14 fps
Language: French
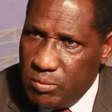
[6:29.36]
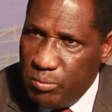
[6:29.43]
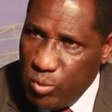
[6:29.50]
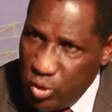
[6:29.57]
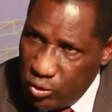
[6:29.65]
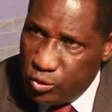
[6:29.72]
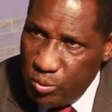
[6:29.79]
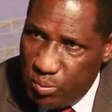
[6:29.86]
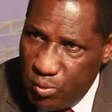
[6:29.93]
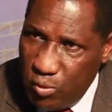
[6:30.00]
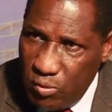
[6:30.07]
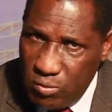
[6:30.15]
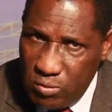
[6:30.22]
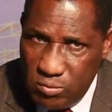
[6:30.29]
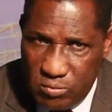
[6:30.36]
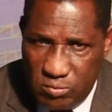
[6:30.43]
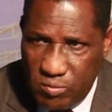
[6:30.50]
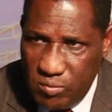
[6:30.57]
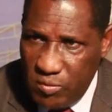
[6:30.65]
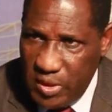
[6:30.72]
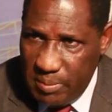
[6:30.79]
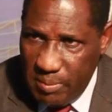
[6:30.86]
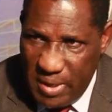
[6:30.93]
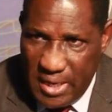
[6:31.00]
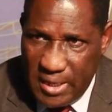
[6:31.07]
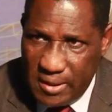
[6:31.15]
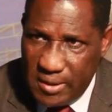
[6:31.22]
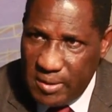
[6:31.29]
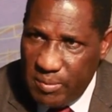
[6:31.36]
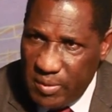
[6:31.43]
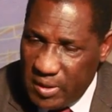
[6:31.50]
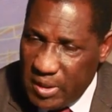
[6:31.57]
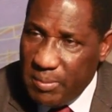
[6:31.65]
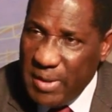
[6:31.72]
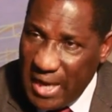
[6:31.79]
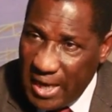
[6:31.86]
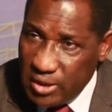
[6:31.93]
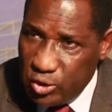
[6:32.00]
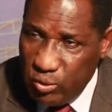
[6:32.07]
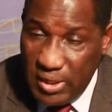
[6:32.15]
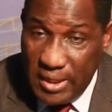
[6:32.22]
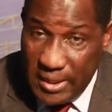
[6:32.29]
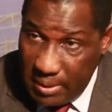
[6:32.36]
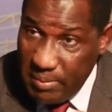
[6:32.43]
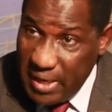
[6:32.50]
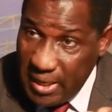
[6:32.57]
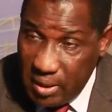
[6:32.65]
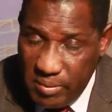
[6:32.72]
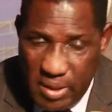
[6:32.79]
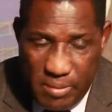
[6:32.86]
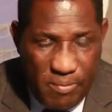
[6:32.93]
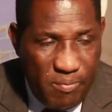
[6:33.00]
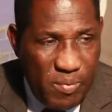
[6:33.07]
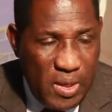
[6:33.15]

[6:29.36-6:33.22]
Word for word: municipaux, des maires, des, maires adjoints, des maires même,